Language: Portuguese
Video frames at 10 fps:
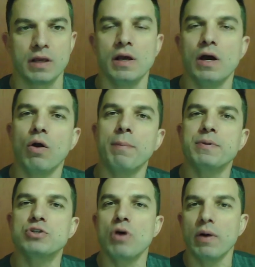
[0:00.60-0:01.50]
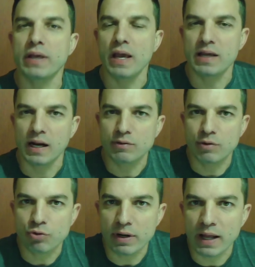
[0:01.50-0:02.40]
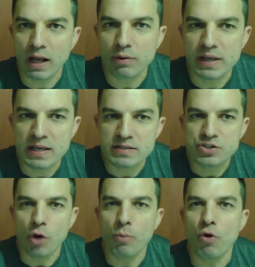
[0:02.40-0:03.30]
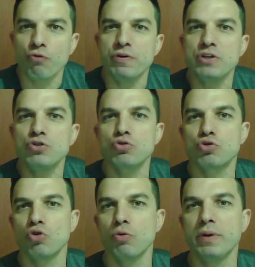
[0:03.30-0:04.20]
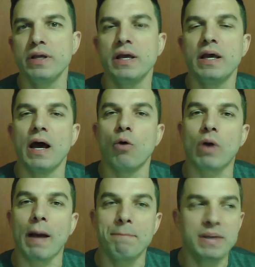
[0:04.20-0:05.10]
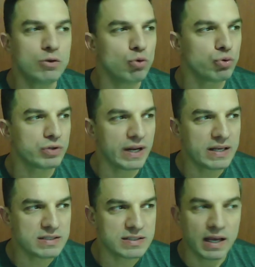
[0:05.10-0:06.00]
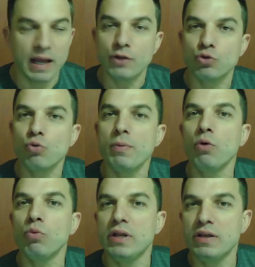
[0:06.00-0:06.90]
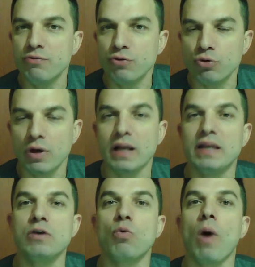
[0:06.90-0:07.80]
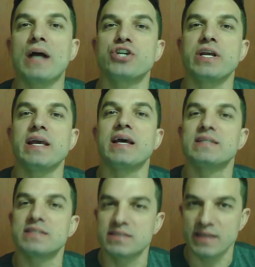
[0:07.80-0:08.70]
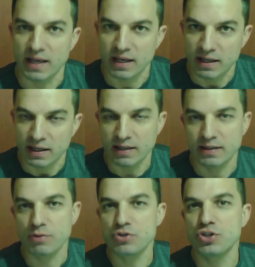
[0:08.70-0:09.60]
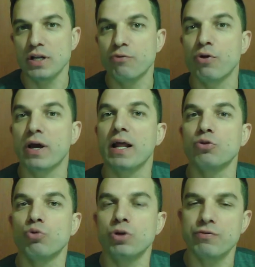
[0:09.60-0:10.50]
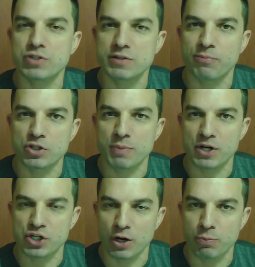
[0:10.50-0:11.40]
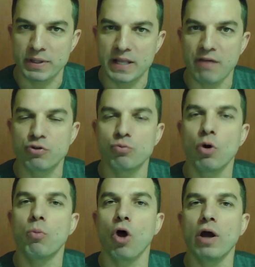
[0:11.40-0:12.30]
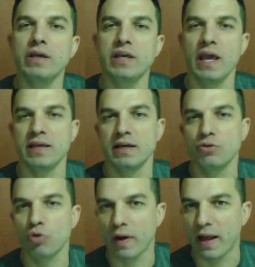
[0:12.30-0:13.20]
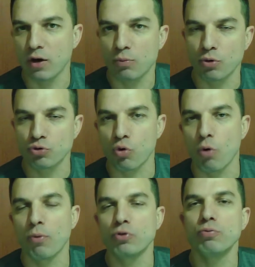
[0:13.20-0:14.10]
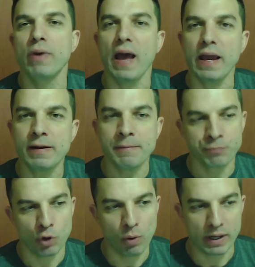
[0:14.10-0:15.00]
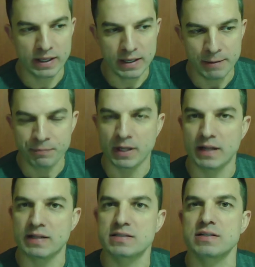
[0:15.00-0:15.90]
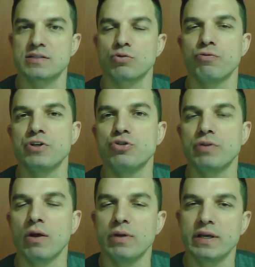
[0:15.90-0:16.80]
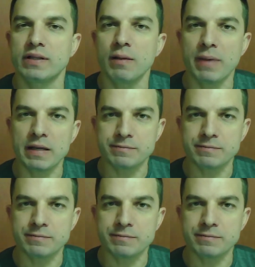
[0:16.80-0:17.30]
Olá pessoal, aqui é Ricardo Antonello e este é o meu vídeo sobre o capítulo 3 do meu livro Linguagem C. Então este livro é gratuito, você pode baixar o PDF no meu blog em antonello.com.br ou aqui na descrição do vídeo tem o um link também.